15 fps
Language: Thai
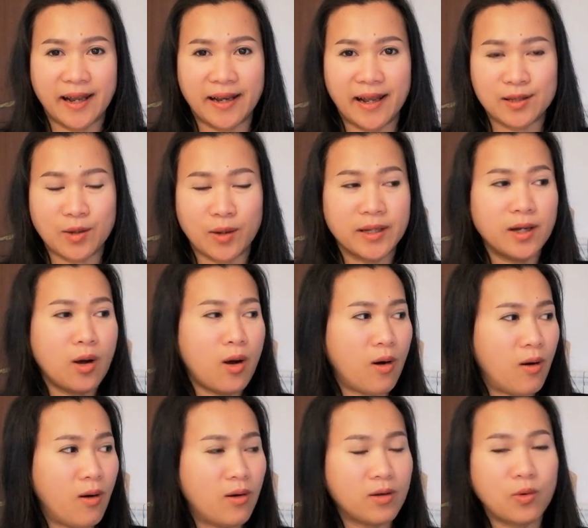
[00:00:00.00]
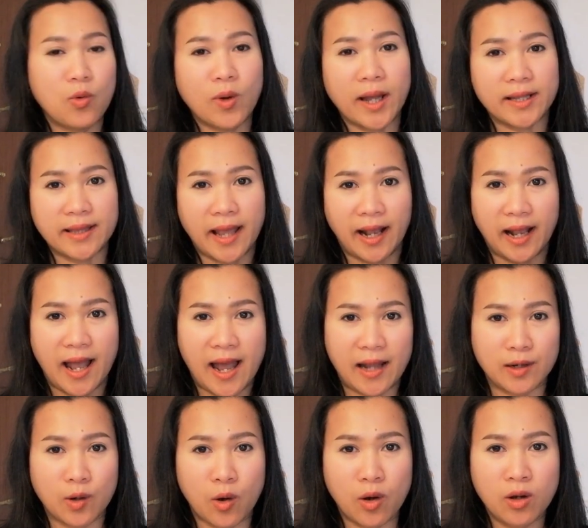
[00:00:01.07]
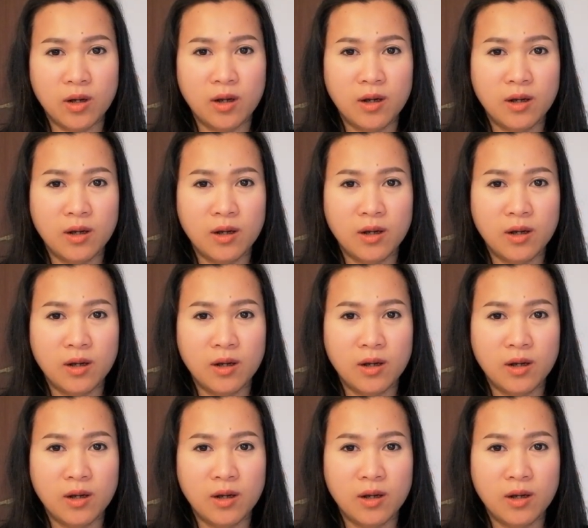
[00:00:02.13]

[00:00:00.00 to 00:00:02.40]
กันอะตอนที่ขอกุ๊กไก่แต่งงานเนาะ